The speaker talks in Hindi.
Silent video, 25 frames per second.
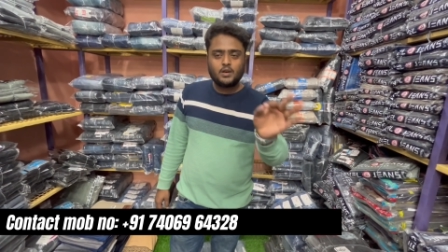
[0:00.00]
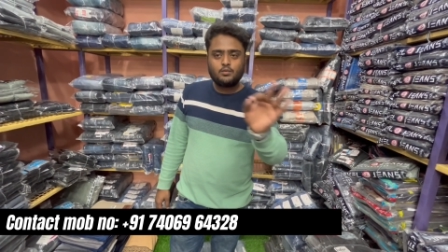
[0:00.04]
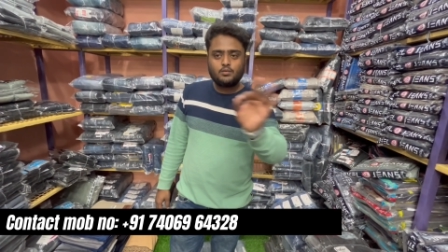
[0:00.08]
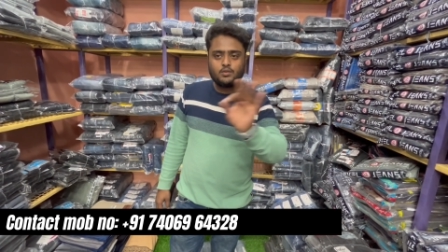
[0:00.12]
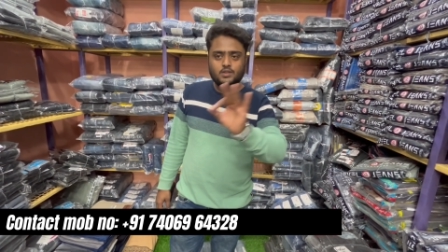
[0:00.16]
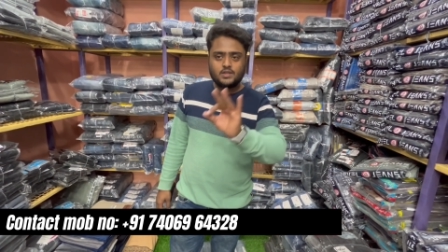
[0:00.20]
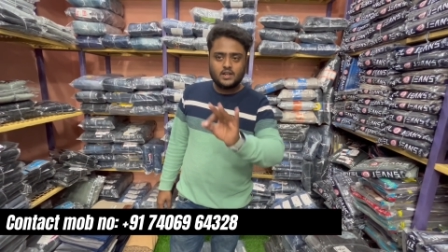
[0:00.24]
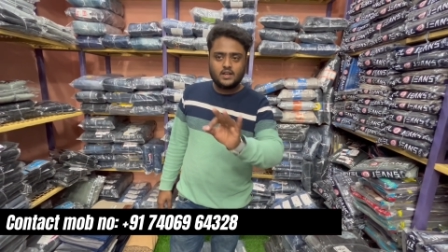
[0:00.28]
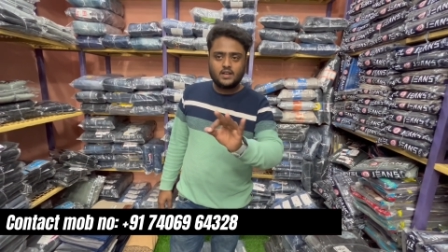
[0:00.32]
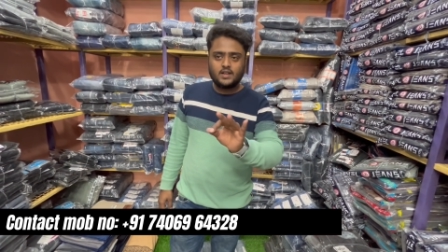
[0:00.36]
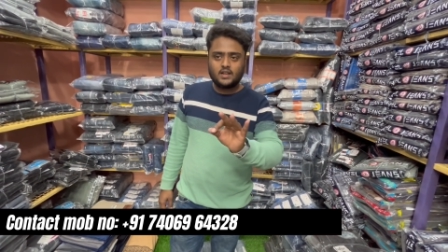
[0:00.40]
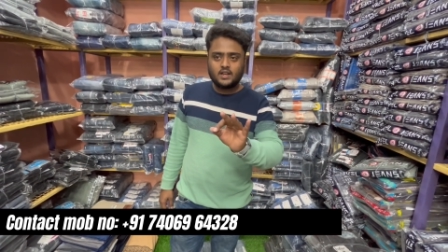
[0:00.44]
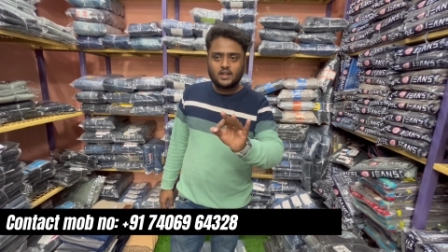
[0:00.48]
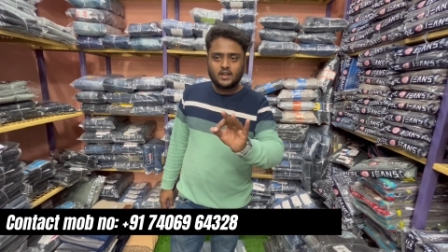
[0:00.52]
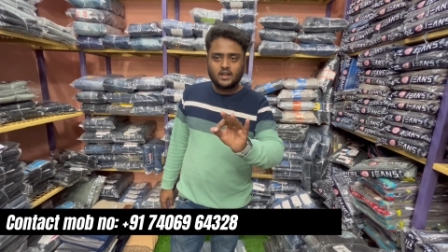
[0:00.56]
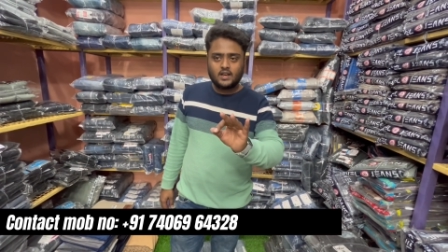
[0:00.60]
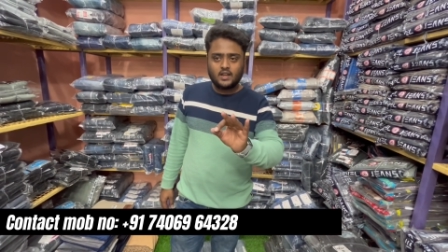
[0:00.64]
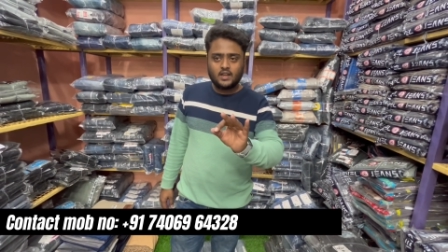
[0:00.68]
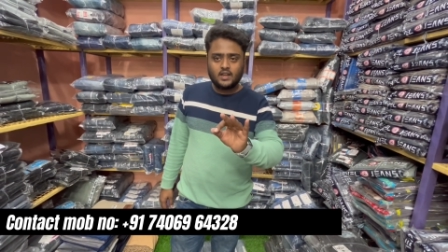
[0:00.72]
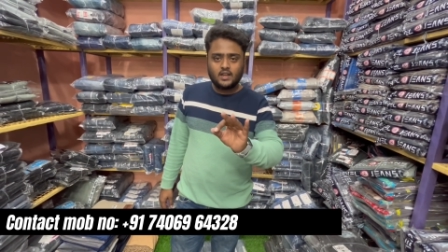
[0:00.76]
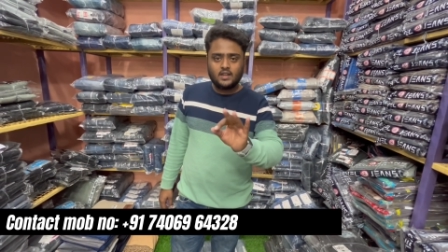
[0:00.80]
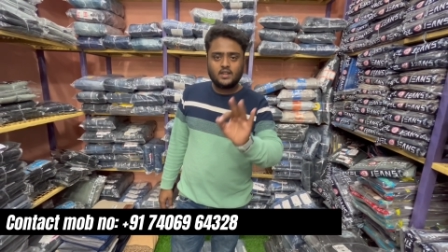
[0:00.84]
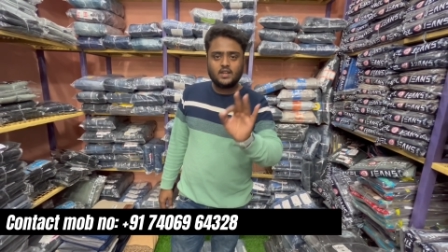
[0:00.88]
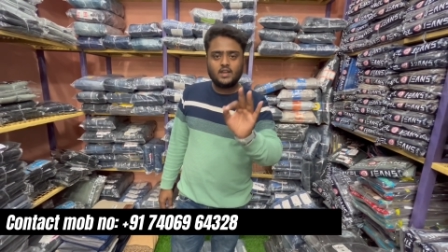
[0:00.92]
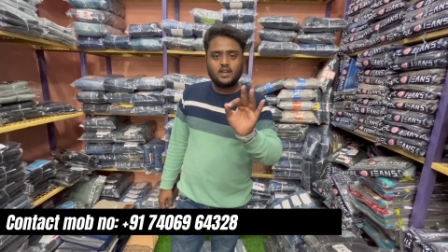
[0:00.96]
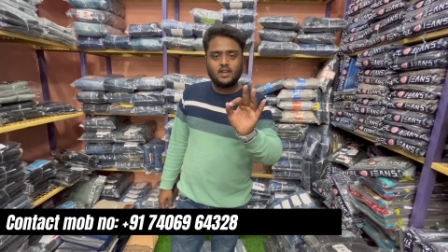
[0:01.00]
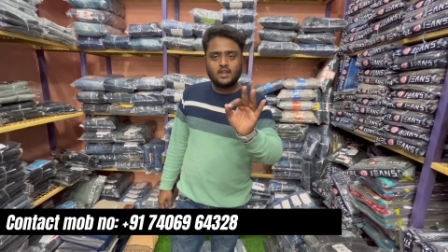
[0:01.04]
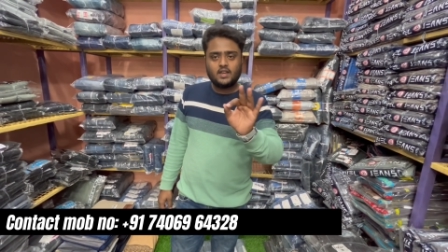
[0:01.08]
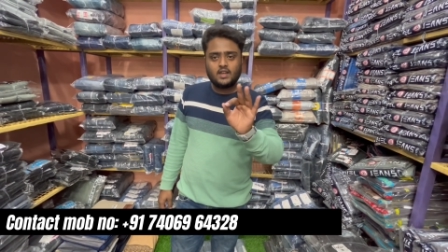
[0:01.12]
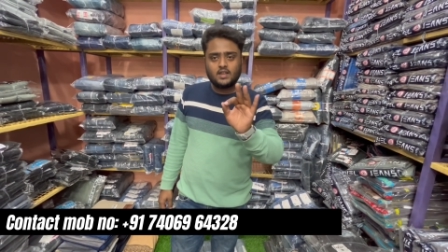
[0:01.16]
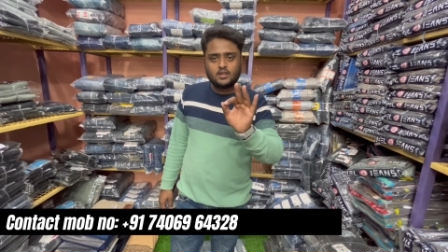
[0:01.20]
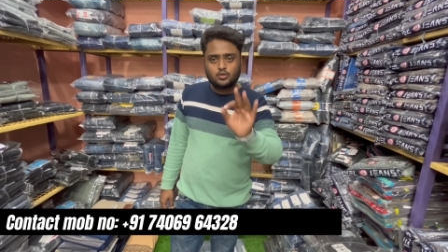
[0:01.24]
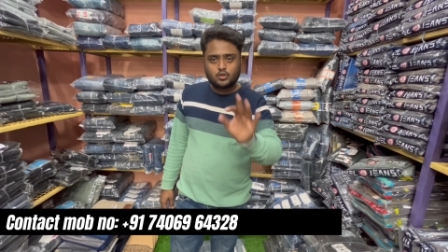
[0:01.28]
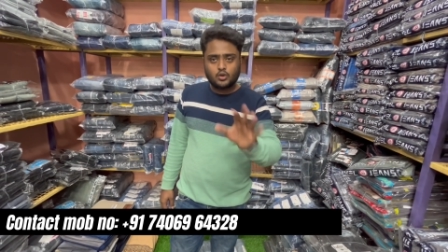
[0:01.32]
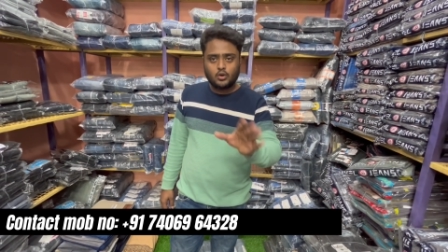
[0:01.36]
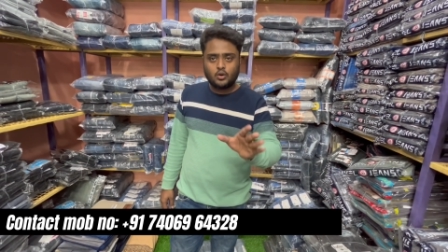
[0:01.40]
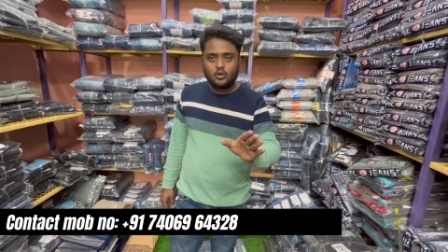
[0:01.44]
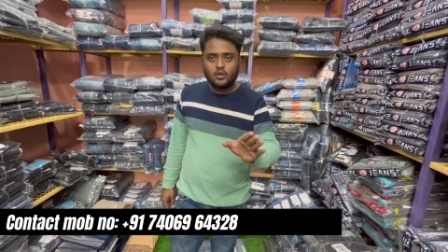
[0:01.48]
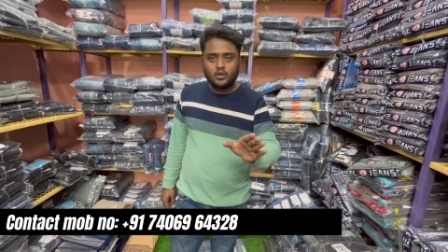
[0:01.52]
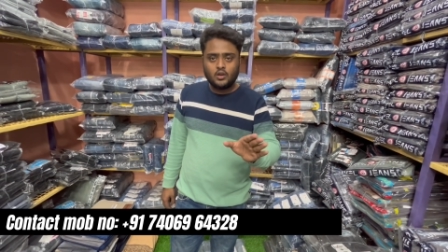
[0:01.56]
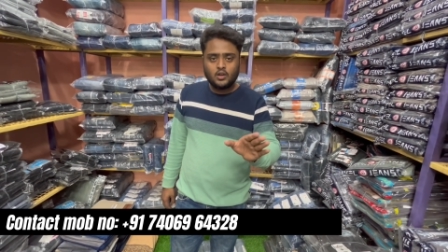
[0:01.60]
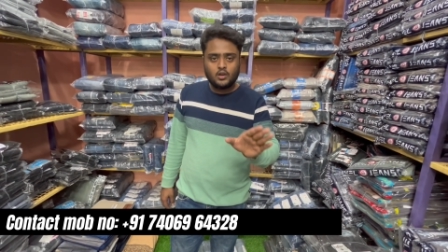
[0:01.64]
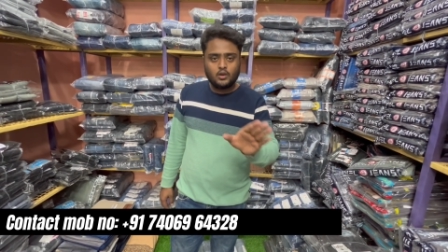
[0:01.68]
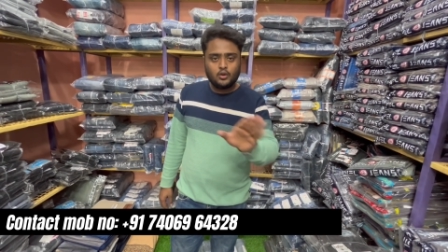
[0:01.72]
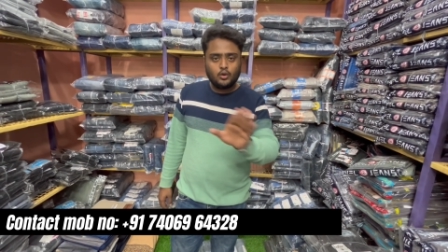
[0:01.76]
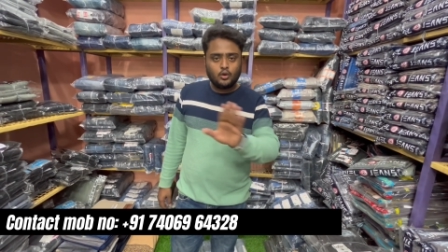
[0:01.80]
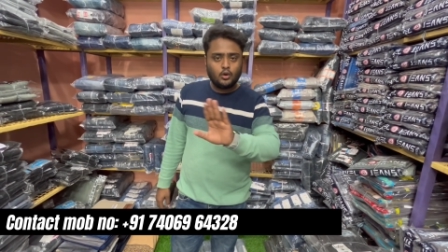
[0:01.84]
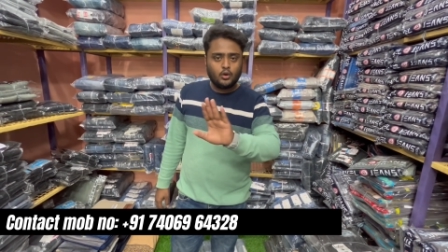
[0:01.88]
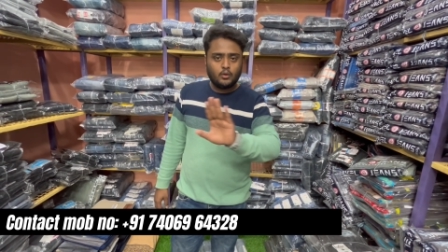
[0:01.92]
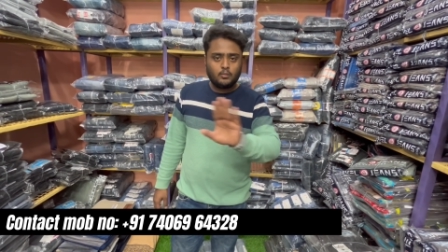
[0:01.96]
विजिट करके देख के जाओ
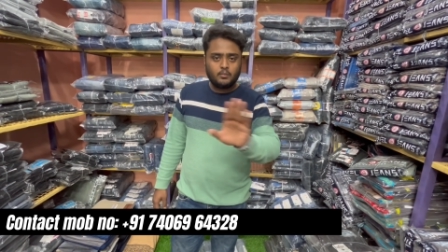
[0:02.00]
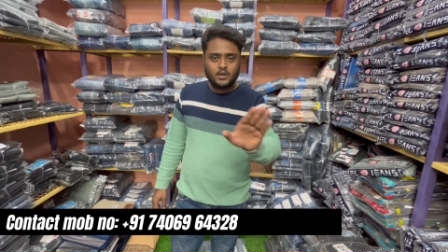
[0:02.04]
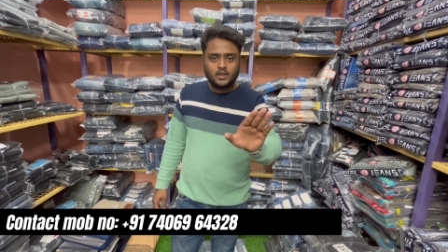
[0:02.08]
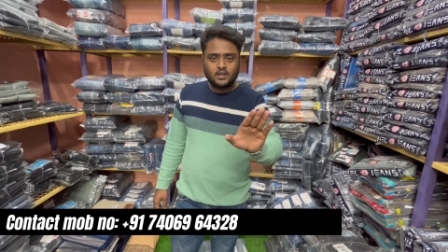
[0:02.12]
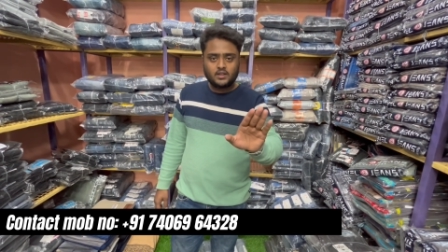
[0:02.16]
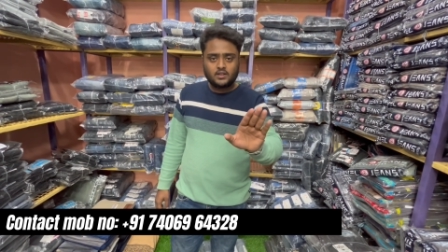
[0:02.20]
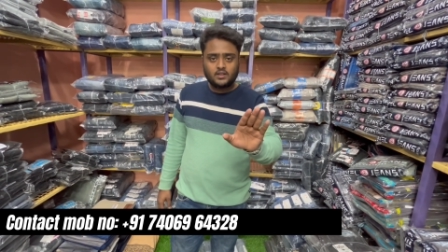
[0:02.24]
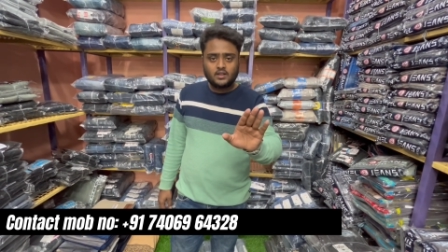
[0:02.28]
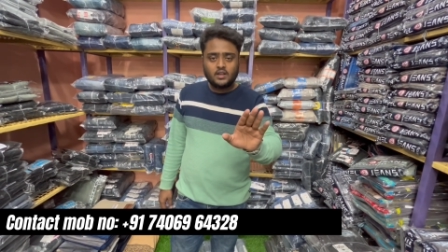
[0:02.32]
लो मत